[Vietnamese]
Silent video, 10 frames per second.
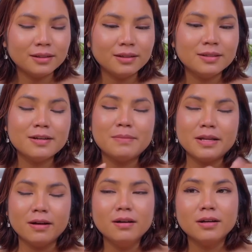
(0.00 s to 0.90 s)
nhưng mà
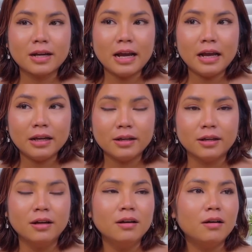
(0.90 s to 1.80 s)
những người khác
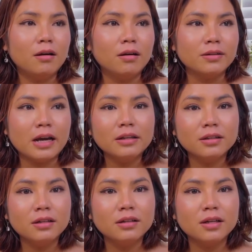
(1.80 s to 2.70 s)
thì họ nhắn
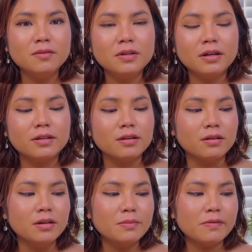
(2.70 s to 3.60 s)
tin kiểu như là
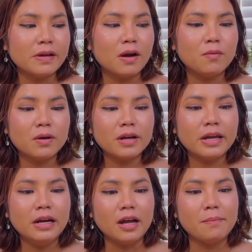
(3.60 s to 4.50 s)
chửi Mary không có
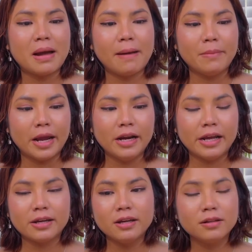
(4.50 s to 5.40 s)
nghe lời ba mẹ
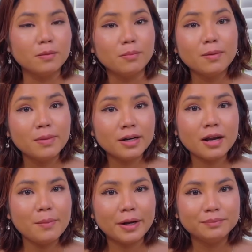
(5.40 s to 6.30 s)
này kia tùm lum
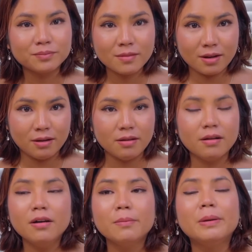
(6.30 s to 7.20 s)
hết các bạn là
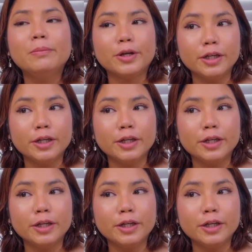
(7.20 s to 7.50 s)
những người bên Mỹ